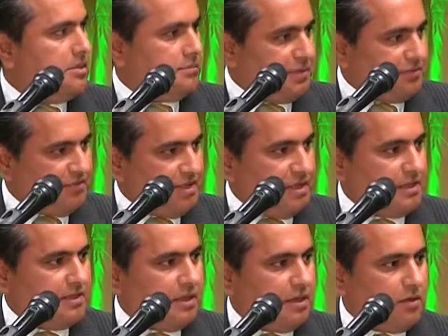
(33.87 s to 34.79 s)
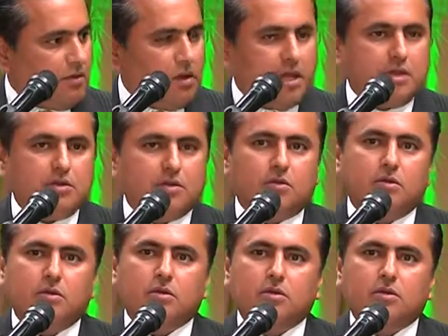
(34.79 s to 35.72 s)
presidente del
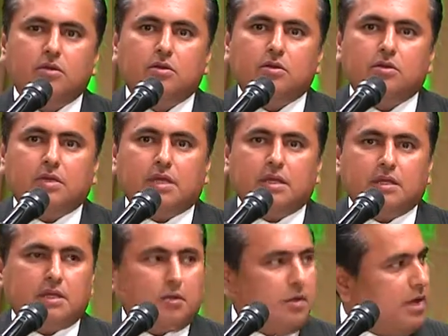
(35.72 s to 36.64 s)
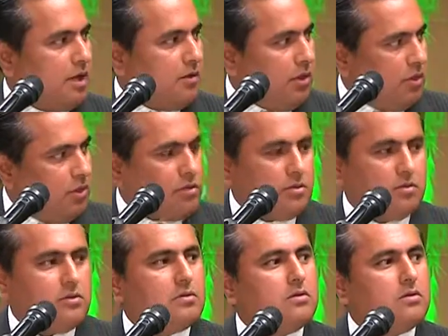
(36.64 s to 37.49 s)
Colegio de Ingenieros del Ecuador